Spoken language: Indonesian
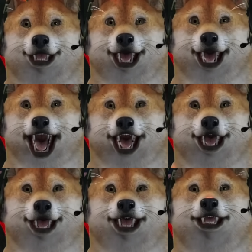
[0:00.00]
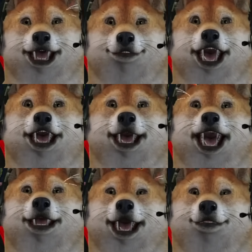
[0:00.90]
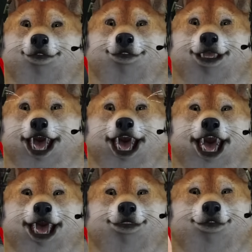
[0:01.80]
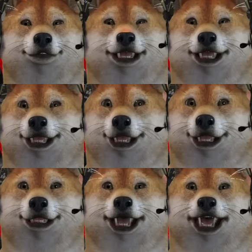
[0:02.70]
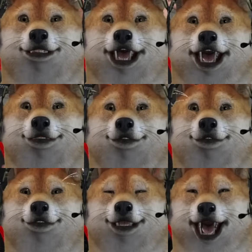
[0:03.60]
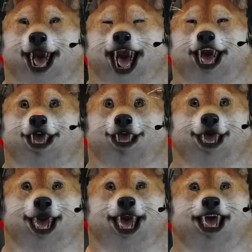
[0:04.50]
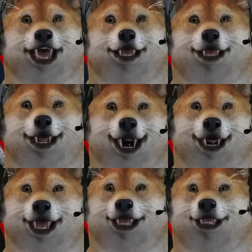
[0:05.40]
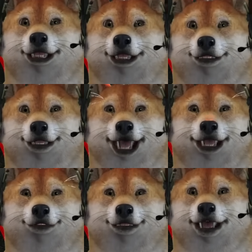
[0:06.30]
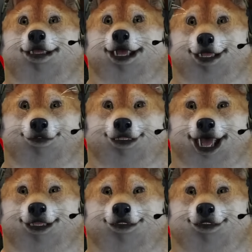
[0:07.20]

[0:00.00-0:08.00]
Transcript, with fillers: Set. Wih, gila, mantap sekali aku parkir. Sip. Nah, Kang Kang Ucup nih. Minta benerin dulu mobil kita.